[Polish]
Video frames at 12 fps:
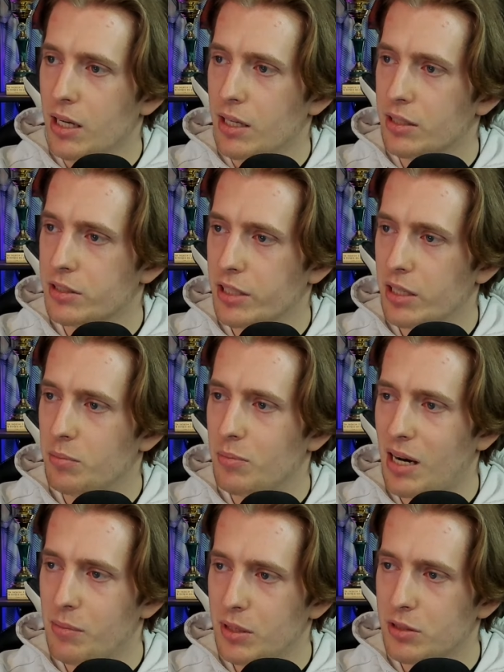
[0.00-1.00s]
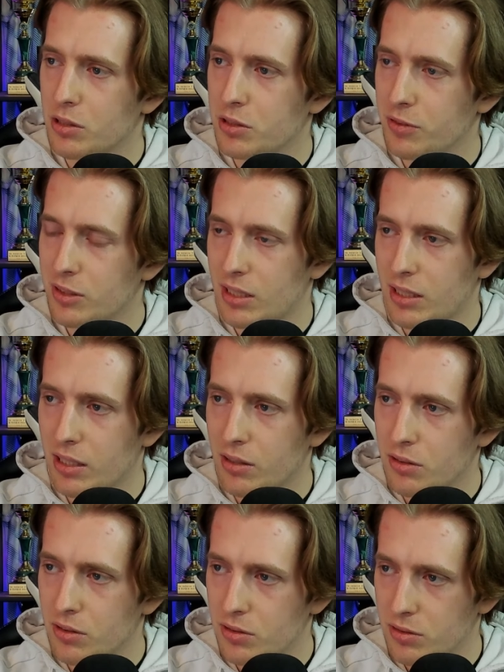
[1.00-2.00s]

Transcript: że mamy coś związanego